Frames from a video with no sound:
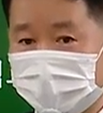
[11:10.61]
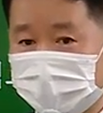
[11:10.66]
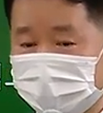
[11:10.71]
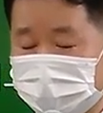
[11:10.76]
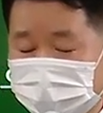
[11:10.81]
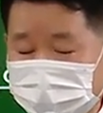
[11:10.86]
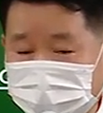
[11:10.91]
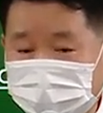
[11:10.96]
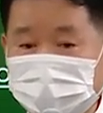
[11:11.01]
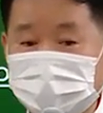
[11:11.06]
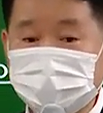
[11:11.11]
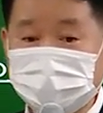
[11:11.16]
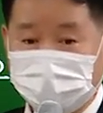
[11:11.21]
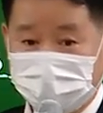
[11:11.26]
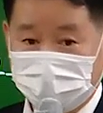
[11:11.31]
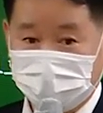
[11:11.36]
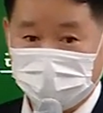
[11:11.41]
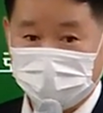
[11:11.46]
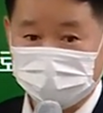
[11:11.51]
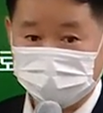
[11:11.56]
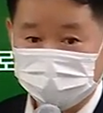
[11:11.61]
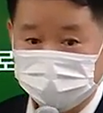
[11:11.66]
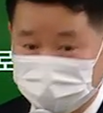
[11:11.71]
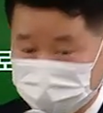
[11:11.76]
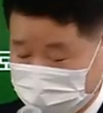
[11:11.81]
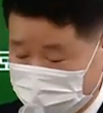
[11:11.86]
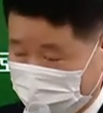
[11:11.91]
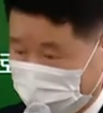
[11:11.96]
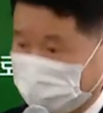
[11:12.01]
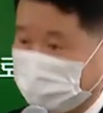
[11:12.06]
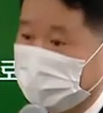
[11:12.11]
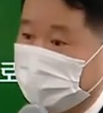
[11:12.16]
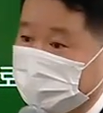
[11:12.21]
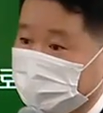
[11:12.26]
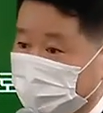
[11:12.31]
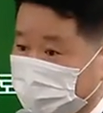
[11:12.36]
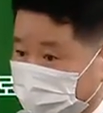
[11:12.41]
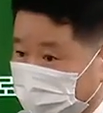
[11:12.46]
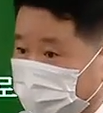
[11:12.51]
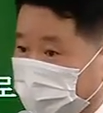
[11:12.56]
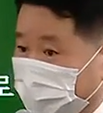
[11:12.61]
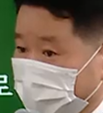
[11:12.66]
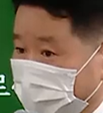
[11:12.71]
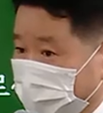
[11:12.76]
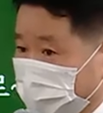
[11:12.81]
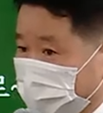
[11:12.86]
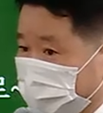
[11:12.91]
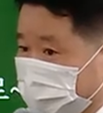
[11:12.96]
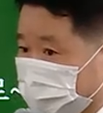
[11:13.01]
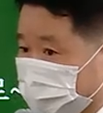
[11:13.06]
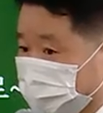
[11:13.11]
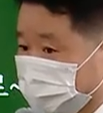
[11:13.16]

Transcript: 듣는 게 가장 중요해요.